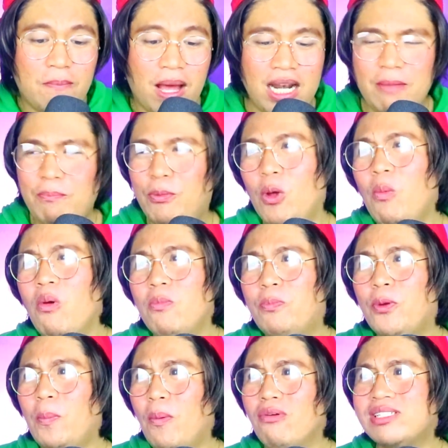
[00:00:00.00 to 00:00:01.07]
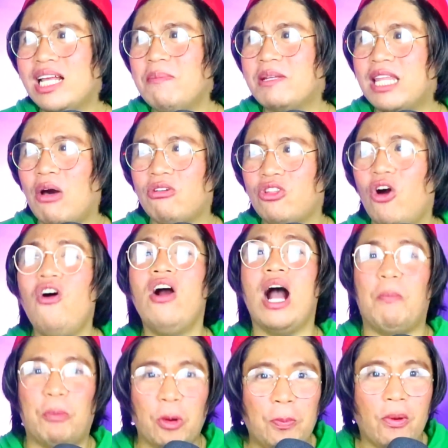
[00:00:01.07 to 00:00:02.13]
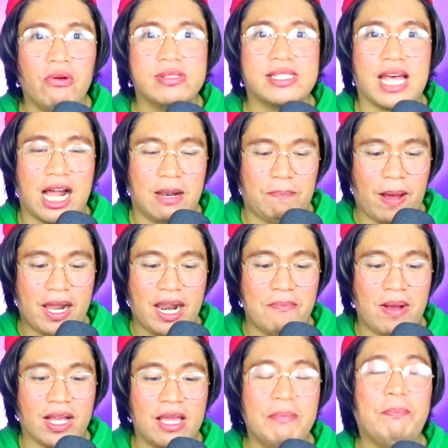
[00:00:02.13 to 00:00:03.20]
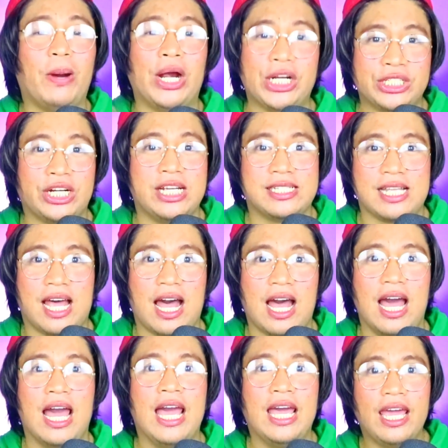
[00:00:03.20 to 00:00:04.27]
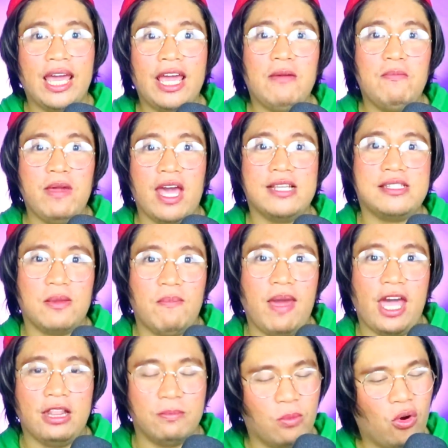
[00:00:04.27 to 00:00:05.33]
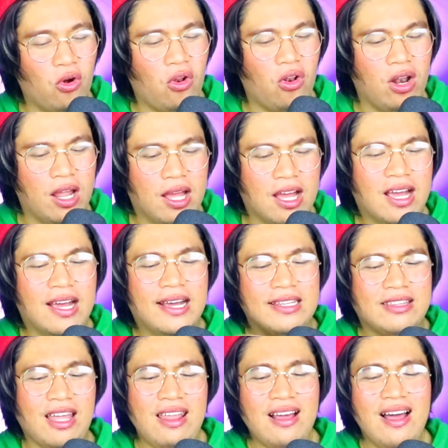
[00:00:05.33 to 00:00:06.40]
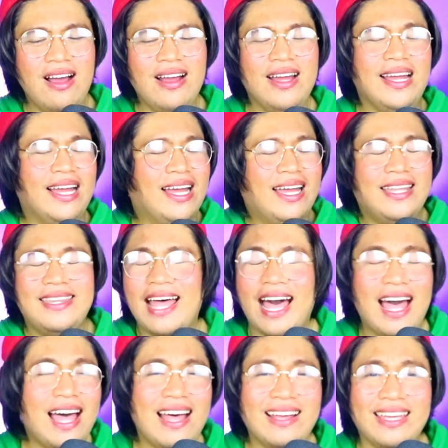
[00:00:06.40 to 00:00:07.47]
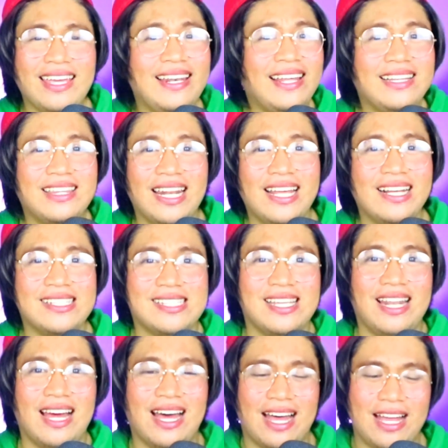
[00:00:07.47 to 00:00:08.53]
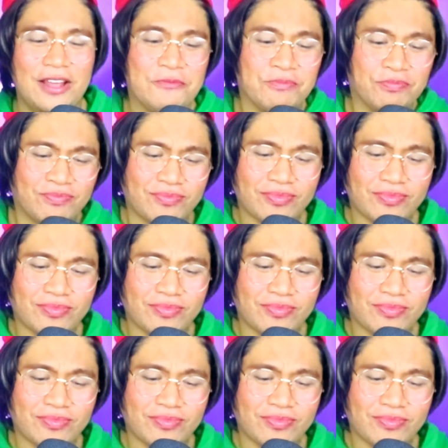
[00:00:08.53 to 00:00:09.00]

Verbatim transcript: bal- pro- proposal ba tawag? Oo nga, proposal para maging partner sa ABS-CBN Ball. Talagang nakakilig talaga sila.